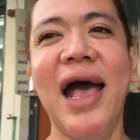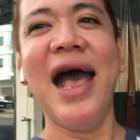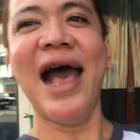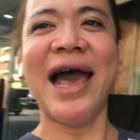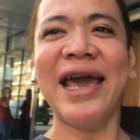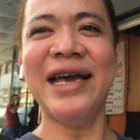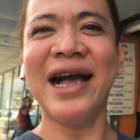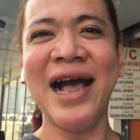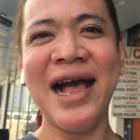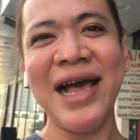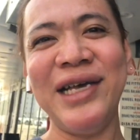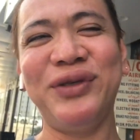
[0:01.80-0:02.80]
Hi
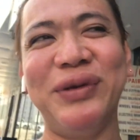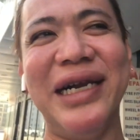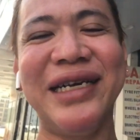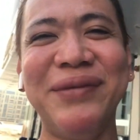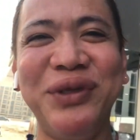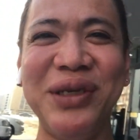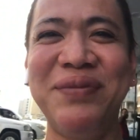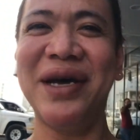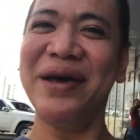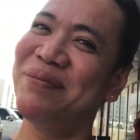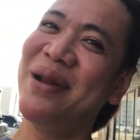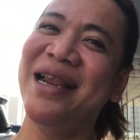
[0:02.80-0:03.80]
guys! Welcome to
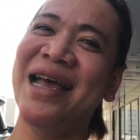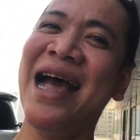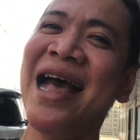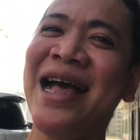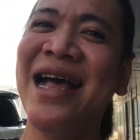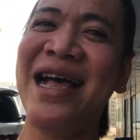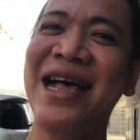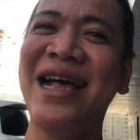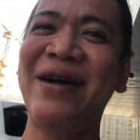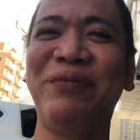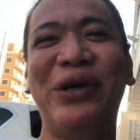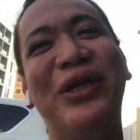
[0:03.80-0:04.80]
my
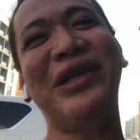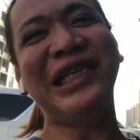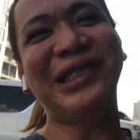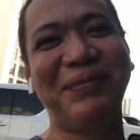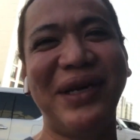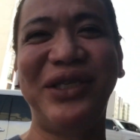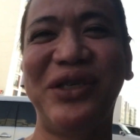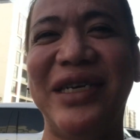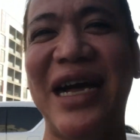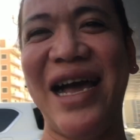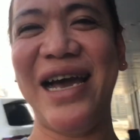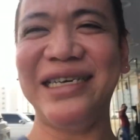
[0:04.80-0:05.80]
vlog! For today's video
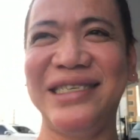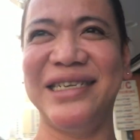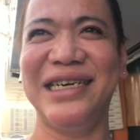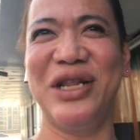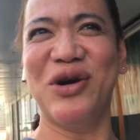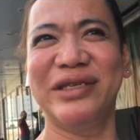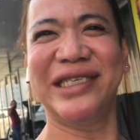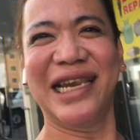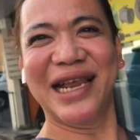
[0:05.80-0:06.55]
guys, nandito ako sa